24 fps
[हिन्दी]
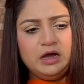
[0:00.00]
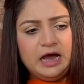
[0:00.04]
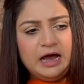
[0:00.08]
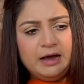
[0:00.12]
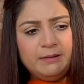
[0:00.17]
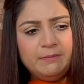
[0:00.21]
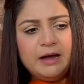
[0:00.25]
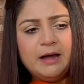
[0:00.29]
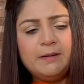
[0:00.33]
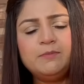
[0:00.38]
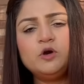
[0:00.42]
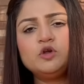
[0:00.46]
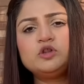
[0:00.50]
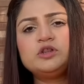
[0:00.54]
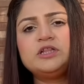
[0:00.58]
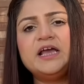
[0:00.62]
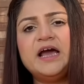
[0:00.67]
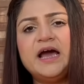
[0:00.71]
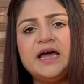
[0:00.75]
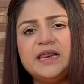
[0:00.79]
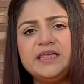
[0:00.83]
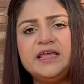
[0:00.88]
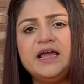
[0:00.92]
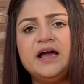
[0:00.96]
अब आप लोग
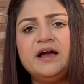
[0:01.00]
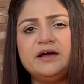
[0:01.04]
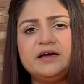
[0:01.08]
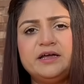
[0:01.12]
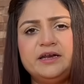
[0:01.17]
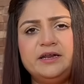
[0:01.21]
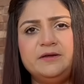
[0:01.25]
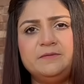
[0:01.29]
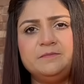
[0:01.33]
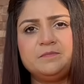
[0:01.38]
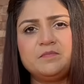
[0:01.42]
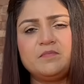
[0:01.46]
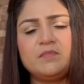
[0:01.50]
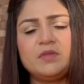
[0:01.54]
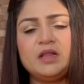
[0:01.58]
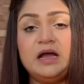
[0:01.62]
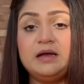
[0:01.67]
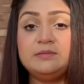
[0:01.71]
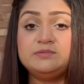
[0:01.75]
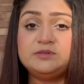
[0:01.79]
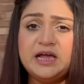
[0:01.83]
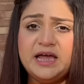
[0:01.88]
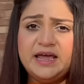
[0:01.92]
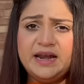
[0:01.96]
तैयारियाँ करें
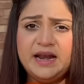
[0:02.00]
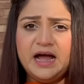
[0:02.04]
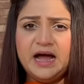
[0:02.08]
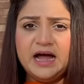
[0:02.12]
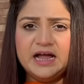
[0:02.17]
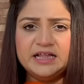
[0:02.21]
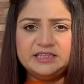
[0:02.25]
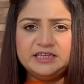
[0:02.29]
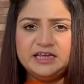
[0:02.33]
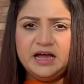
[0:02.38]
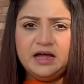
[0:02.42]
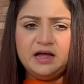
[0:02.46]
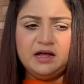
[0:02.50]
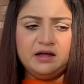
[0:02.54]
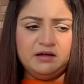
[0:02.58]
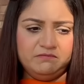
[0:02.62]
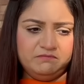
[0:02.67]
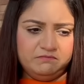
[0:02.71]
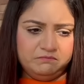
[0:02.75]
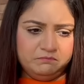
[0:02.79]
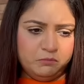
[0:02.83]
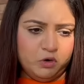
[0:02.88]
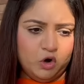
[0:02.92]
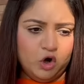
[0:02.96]
अब ज़ाहिर हादिया
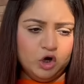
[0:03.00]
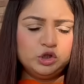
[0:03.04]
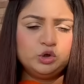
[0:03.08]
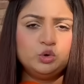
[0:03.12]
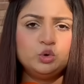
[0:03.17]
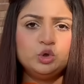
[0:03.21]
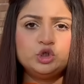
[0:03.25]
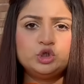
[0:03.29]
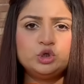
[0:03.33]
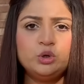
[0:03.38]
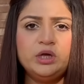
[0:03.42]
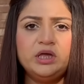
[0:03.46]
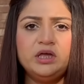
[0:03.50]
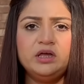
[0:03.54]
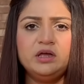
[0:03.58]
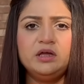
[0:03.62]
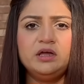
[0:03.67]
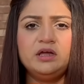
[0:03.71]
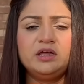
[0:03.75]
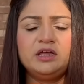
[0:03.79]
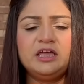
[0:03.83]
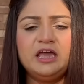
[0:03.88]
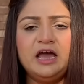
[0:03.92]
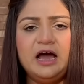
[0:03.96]
बहुत खुश हुई
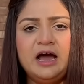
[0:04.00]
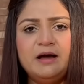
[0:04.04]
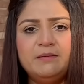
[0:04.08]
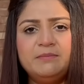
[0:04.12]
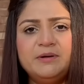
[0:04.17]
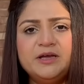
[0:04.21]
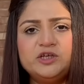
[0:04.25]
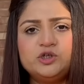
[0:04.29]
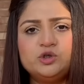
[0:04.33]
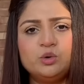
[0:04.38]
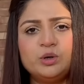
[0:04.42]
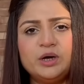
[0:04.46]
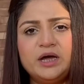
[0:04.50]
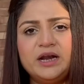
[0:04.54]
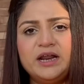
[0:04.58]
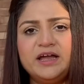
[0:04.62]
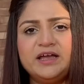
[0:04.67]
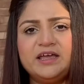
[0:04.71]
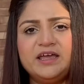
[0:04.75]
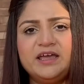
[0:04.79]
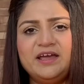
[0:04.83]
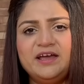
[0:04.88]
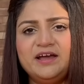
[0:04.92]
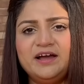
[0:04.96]
कि हाँ भाई शुक्र
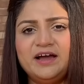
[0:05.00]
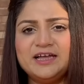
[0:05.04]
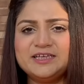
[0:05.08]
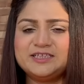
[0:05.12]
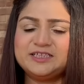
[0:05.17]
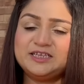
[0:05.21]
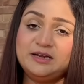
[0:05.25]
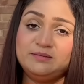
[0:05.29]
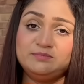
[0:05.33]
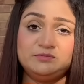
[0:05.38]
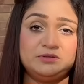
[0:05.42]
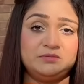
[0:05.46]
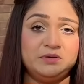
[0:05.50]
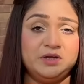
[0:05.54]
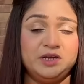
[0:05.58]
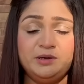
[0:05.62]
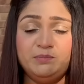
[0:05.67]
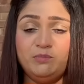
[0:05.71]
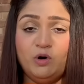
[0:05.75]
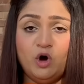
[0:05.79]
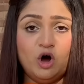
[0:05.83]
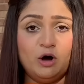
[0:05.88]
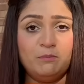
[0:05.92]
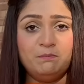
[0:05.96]
है कि असलम
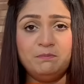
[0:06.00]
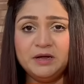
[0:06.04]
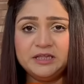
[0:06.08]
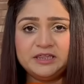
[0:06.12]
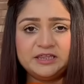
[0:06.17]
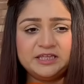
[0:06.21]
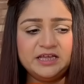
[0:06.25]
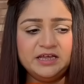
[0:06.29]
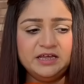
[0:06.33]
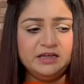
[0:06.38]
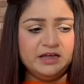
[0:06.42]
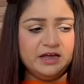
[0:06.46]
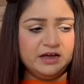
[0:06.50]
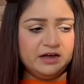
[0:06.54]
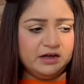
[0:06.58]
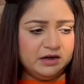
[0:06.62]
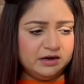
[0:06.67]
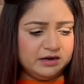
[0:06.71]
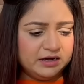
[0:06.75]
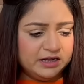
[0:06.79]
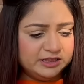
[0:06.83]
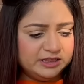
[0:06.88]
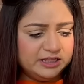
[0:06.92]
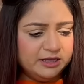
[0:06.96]
मेरी मोहब्बत थी ये
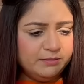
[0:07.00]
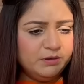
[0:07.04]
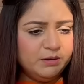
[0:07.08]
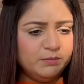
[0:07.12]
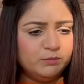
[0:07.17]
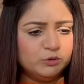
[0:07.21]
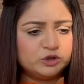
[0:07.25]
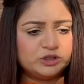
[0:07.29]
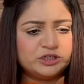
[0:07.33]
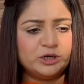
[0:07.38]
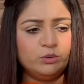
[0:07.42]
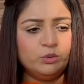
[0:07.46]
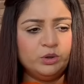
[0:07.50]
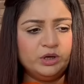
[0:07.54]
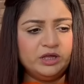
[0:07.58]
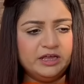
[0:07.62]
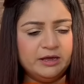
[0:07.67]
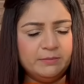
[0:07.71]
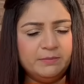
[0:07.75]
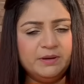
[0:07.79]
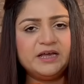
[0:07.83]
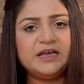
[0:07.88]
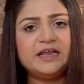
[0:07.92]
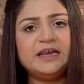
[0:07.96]
गलती भी मुझसे हुई
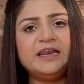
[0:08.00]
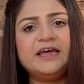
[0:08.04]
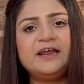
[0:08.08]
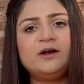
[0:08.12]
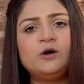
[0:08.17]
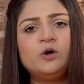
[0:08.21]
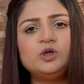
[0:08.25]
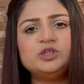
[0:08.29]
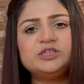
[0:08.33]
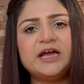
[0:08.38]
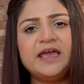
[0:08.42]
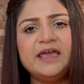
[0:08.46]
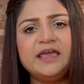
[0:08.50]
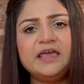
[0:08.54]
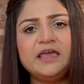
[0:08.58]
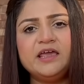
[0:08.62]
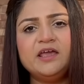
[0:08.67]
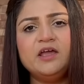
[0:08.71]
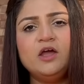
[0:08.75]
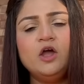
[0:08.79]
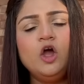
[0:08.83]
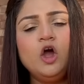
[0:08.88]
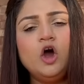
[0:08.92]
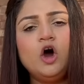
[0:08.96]
ये भी क्लियर हो
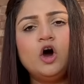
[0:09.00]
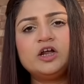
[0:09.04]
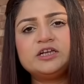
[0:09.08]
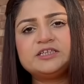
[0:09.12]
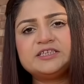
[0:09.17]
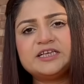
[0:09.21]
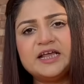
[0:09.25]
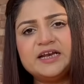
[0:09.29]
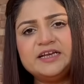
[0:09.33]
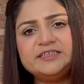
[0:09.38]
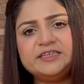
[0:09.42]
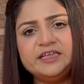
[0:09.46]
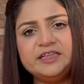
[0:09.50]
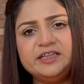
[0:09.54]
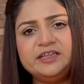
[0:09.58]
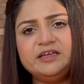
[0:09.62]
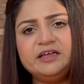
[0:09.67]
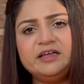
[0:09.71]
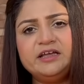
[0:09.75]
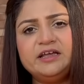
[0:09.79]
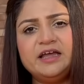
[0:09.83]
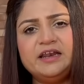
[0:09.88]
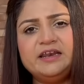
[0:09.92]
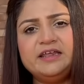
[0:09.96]
जाएगी और सारी
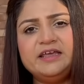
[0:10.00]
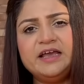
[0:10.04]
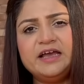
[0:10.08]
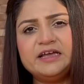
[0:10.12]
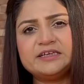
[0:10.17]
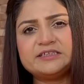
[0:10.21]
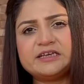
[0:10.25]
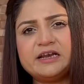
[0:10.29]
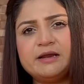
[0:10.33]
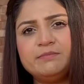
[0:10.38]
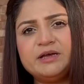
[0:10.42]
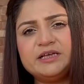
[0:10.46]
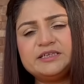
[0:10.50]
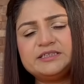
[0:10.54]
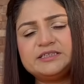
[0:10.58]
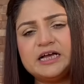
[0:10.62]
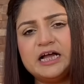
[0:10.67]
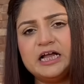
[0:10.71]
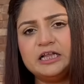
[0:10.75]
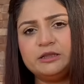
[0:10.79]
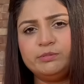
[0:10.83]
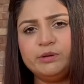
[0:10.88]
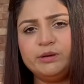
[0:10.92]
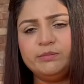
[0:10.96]
ज़िंदगी के लिए असलम के
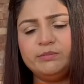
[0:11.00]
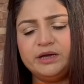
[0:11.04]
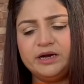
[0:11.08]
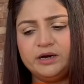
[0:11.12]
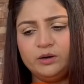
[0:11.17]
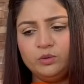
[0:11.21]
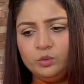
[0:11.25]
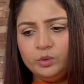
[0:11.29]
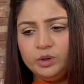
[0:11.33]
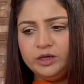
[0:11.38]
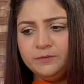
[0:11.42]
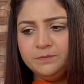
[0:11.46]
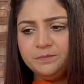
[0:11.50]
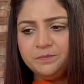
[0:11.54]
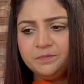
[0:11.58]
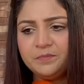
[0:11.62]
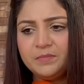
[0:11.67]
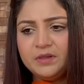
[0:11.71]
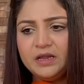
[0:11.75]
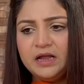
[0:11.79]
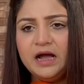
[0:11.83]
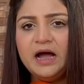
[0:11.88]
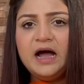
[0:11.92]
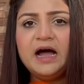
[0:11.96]
साथ भी मैं रहूँगी
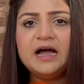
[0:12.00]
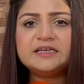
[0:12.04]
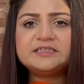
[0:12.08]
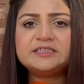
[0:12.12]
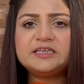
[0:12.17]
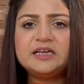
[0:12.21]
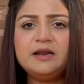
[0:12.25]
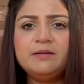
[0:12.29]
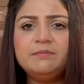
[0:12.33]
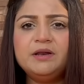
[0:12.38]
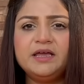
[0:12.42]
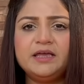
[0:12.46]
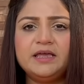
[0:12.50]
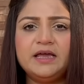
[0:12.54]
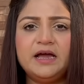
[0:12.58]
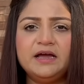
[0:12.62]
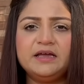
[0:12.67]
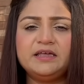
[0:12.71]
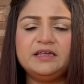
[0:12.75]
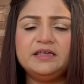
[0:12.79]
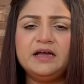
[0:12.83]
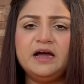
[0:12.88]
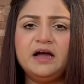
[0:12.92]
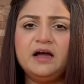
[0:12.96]
असलम ने क्या
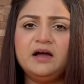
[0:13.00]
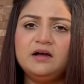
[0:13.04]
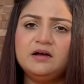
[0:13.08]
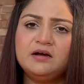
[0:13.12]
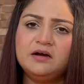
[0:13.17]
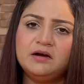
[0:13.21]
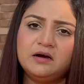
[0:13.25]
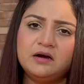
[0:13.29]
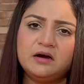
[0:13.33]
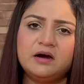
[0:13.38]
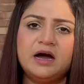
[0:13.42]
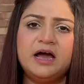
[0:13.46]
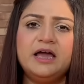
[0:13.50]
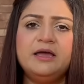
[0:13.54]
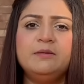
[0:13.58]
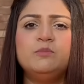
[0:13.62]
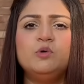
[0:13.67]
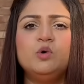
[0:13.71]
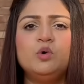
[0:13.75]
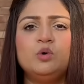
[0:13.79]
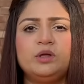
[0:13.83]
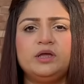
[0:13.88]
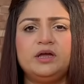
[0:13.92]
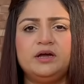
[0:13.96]
किया
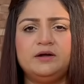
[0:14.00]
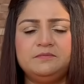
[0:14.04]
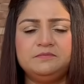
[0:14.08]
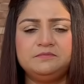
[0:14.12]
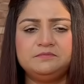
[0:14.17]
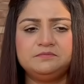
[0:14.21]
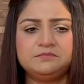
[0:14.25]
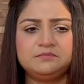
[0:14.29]
गायब हो गया